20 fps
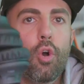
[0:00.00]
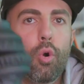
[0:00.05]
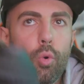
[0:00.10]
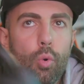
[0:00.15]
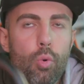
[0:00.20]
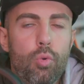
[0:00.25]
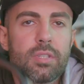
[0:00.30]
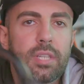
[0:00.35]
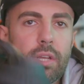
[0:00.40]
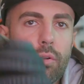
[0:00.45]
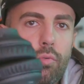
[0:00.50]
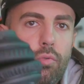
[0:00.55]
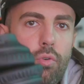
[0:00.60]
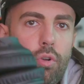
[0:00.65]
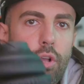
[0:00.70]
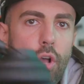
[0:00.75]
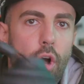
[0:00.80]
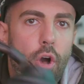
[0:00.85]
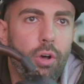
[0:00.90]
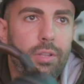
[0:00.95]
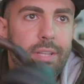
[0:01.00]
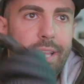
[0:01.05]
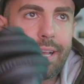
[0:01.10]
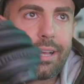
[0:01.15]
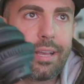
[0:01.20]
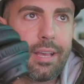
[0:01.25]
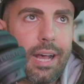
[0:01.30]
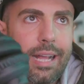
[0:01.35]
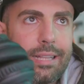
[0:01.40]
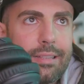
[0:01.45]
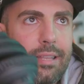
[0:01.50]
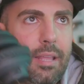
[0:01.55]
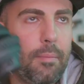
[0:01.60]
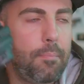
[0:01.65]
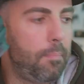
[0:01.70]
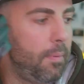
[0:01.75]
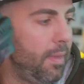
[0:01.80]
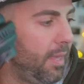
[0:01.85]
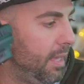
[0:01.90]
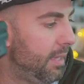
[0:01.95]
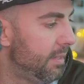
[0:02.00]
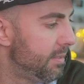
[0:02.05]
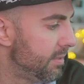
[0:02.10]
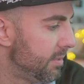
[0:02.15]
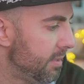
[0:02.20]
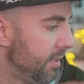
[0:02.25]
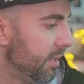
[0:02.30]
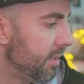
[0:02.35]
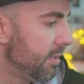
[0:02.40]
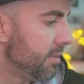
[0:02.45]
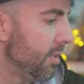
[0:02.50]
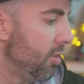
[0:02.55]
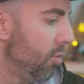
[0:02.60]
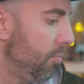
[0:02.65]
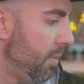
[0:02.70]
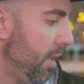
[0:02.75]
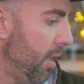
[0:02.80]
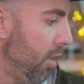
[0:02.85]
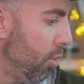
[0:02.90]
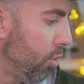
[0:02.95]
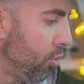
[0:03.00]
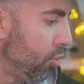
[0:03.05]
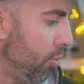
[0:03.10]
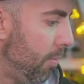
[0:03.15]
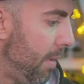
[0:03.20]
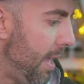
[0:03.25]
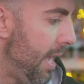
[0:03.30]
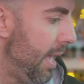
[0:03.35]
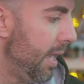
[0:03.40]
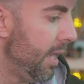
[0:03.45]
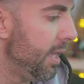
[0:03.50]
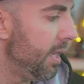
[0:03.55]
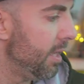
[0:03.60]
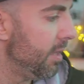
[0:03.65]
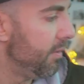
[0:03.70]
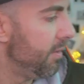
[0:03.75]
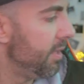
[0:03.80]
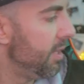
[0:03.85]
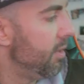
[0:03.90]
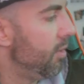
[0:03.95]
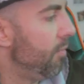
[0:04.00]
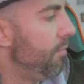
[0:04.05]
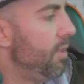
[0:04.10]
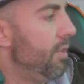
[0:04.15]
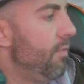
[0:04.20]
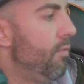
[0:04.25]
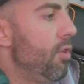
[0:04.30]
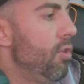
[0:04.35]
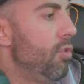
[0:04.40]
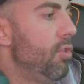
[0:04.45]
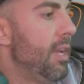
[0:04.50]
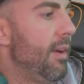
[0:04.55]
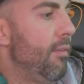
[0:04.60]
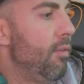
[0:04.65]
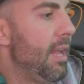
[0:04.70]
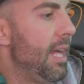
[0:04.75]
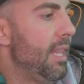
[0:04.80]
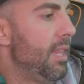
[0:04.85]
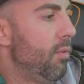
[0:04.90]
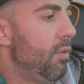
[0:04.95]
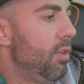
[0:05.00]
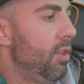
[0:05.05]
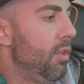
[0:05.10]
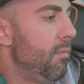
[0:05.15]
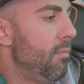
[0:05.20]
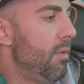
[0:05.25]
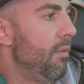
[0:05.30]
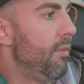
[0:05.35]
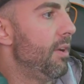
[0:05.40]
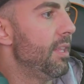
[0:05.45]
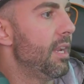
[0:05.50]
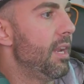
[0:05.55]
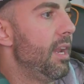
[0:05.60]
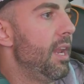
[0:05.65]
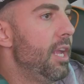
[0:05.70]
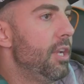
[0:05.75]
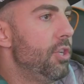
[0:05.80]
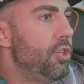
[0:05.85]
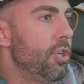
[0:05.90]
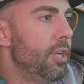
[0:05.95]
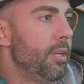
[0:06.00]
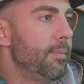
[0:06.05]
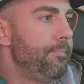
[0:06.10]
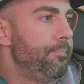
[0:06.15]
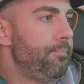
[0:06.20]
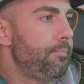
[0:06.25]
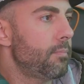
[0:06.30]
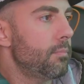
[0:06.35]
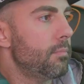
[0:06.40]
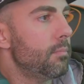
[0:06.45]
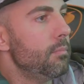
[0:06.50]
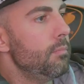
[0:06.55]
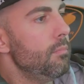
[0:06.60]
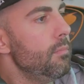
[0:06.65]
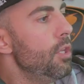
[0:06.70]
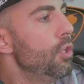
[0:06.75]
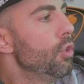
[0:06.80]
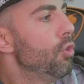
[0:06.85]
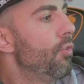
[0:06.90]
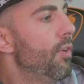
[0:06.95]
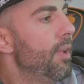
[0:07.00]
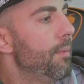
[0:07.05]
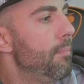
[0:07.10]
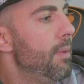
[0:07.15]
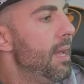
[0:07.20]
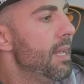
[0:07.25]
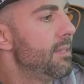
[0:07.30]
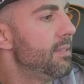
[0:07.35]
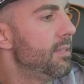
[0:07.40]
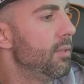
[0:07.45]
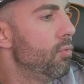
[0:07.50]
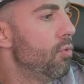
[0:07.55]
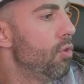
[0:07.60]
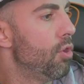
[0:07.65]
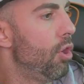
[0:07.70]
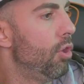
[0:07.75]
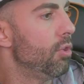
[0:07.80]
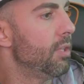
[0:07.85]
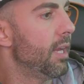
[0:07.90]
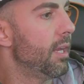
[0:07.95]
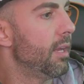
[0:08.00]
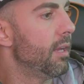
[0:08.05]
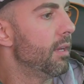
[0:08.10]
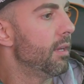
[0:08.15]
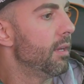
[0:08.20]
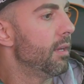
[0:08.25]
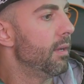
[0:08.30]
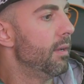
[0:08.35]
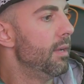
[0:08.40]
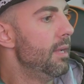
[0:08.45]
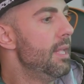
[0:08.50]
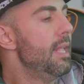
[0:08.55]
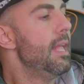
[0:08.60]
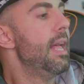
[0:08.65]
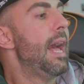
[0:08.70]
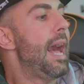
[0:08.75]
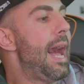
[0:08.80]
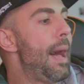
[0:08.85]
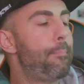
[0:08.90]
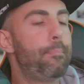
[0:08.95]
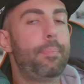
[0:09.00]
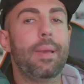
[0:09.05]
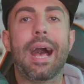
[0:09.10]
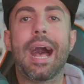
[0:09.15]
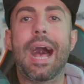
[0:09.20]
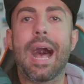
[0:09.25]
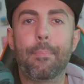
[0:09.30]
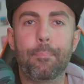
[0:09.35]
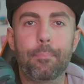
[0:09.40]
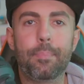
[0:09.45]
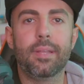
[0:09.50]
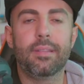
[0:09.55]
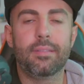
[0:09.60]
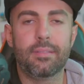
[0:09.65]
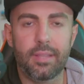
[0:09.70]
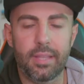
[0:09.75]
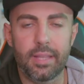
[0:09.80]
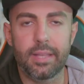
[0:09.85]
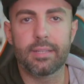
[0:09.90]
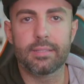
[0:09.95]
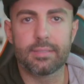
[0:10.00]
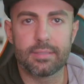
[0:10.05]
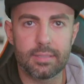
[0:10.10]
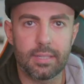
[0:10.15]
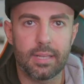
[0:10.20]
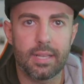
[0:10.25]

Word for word: usano un codec ATPX se non mi ricordo male, non vi voglio ricavolate quindi me lo vado a rileggere. Dovrebbe essere un codec eh, AP, APTX,